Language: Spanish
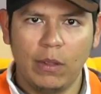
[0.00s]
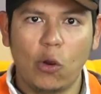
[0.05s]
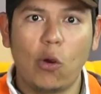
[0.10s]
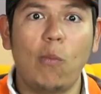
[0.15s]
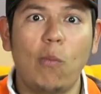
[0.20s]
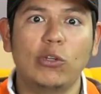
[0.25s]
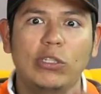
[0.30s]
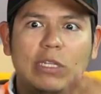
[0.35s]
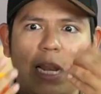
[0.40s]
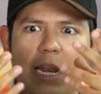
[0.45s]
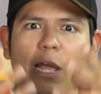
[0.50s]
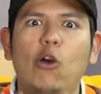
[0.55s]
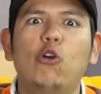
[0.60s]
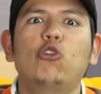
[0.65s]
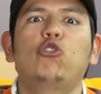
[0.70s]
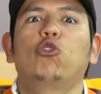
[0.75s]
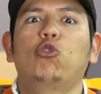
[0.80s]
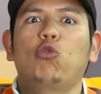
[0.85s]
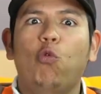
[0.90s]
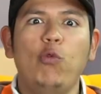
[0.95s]
como si el
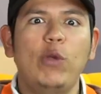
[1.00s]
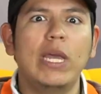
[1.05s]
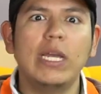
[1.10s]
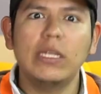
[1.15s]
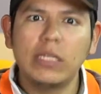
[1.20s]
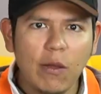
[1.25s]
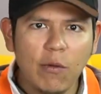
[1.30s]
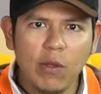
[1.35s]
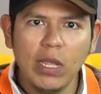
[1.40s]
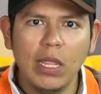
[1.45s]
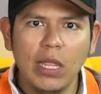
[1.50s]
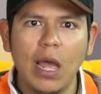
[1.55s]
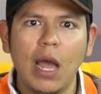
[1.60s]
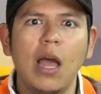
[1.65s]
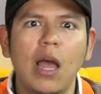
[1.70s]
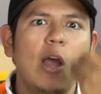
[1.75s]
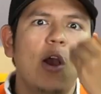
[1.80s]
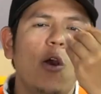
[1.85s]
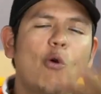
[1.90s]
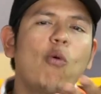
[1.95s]
negocio tuviese
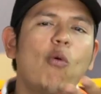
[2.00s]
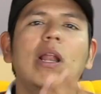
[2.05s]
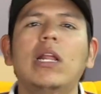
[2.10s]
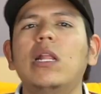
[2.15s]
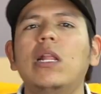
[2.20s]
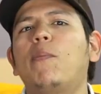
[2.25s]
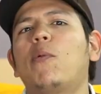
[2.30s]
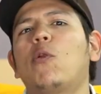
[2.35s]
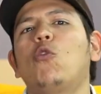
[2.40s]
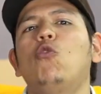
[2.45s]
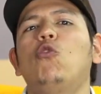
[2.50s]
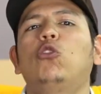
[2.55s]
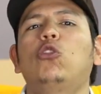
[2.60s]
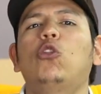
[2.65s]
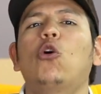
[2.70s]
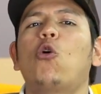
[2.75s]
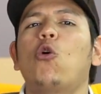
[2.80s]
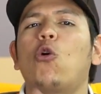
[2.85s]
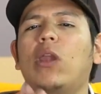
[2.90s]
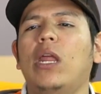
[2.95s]
vida, cuál es el
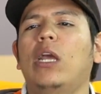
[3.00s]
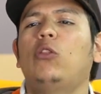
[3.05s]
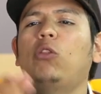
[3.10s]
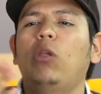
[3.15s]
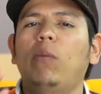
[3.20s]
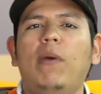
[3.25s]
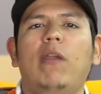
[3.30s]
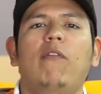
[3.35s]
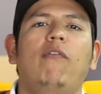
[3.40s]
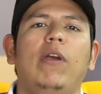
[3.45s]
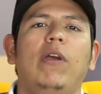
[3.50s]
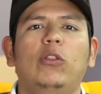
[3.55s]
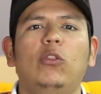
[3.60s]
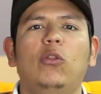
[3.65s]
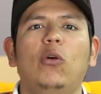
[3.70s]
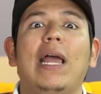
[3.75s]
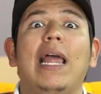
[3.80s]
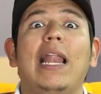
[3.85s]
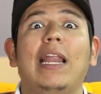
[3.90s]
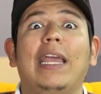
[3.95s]
producto correcto y
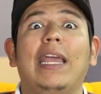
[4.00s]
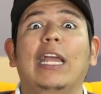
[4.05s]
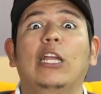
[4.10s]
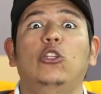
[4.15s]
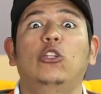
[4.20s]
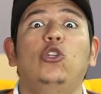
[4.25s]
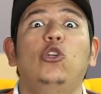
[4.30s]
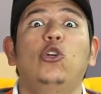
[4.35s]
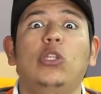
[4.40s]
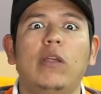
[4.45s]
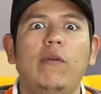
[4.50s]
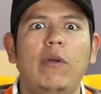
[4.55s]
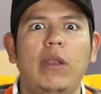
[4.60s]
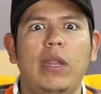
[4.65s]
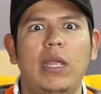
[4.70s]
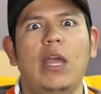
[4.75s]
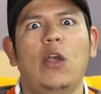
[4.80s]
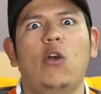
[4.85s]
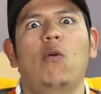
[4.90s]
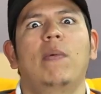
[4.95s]
perfecto, el que yo
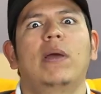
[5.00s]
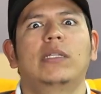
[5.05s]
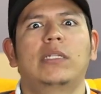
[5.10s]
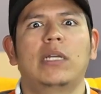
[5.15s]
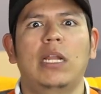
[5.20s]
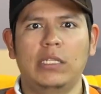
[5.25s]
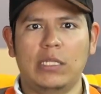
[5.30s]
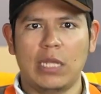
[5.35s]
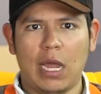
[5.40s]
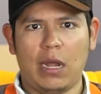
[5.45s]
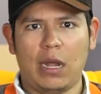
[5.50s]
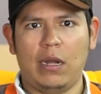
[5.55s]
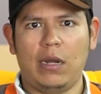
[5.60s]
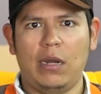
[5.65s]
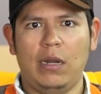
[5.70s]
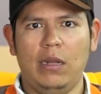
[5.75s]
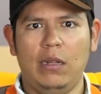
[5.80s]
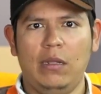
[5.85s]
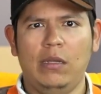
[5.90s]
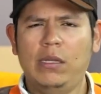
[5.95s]
debería de comercializar?
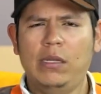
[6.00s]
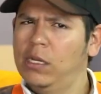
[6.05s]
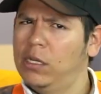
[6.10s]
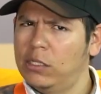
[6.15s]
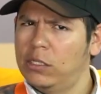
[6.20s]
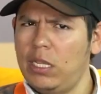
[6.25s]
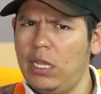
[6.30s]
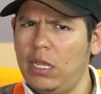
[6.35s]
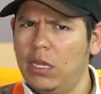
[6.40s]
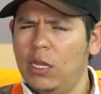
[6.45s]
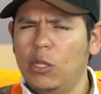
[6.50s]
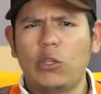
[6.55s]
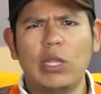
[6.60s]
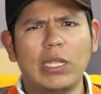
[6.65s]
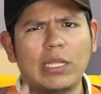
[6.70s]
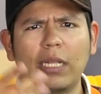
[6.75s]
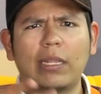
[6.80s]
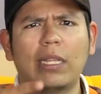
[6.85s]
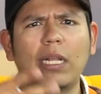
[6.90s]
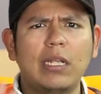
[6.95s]
Sí,
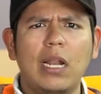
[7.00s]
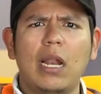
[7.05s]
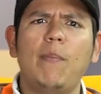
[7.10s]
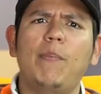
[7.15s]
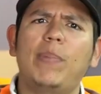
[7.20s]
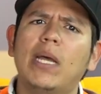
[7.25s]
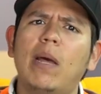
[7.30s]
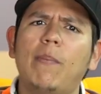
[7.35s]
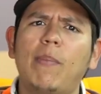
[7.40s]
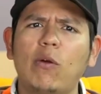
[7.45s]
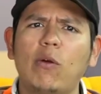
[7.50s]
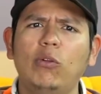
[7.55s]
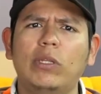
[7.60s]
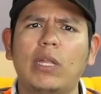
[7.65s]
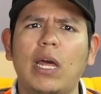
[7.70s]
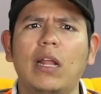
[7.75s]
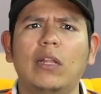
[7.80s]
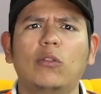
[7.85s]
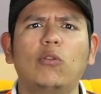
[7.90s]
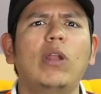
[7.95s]
entonces, ¿qué tal si le empiezas a
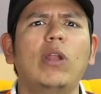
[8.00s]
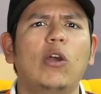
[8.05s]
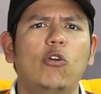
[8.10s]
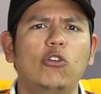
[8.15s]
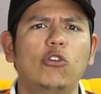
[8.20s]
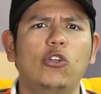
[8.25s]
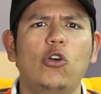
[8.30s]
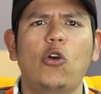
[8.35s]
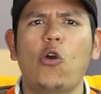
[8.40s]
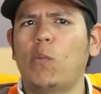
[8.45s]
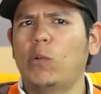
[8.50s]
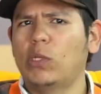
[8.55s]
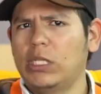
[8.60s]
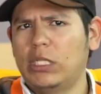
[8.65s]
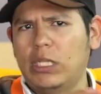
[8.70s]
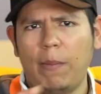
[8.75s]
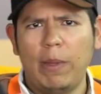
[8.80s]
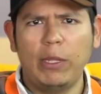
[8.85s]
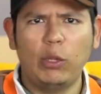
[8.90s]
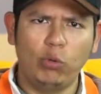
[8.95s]
preguntar a tu negocio, como
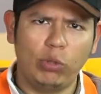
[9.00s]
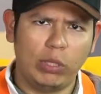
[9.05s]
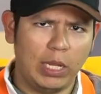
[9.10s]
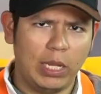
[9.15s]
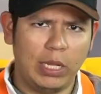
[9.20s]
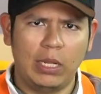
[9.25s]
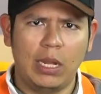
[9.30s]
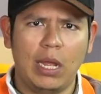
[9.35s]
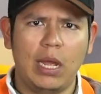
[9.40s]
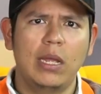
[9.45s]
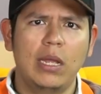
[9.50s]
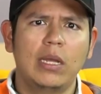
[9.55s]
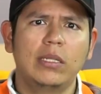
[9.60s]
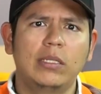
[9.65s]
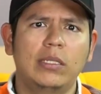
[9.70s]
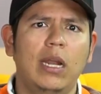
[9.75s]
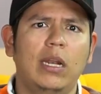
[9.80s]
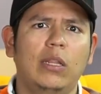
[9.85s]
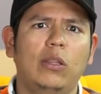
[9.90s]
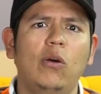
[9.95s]
se llame tu tienda,
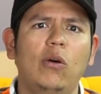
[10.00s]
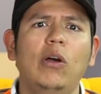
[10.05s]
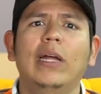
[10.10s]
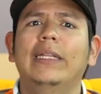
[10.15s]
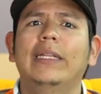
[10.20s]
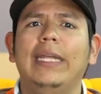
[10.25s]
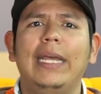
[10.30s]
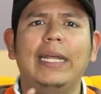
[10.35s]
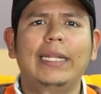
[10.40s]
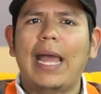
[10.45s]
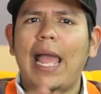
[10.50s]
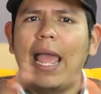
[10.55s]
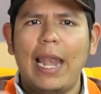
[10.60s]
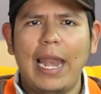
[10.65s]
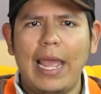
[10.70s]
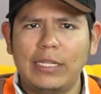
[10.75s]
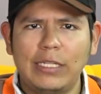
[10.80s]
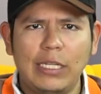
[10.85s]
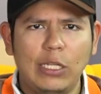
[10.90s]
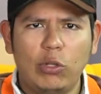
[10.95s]
¿cierto? Tienda
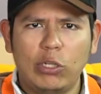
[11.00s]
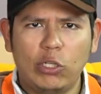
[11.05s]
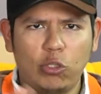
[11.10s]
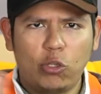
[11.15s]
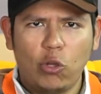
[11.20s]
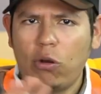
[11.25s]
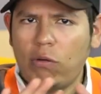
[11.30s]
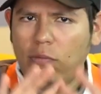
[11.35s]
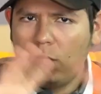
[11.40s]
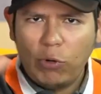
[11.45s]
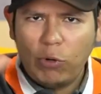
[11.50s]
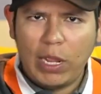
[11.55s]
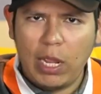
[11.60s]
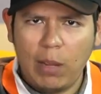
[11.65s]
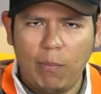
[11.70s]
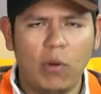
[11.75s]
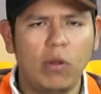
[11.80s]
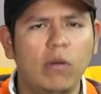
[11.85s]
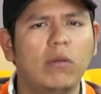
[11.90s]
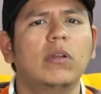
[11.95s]
del éxito store, un
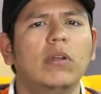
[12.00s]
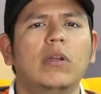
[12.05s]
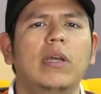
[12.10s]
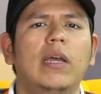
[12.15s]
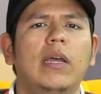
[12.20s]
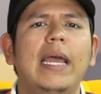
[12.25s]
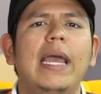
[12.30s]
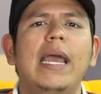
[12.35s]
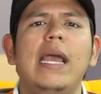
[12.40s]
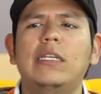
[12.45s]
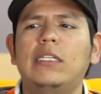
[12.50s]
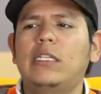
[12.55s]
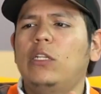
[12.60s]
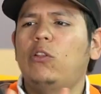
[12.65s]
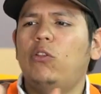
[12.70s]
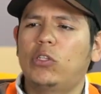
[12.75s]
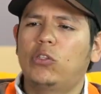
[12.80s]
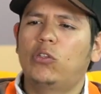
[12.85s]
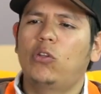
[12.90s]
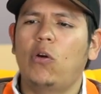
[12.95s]
ejemplo.
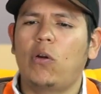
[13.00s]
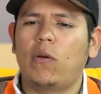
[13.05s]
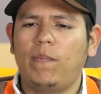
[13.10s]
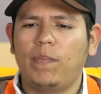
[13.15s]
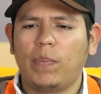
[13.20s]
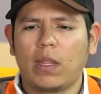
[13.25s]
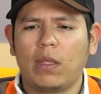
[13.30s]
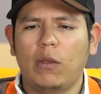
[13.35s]
Éxito store,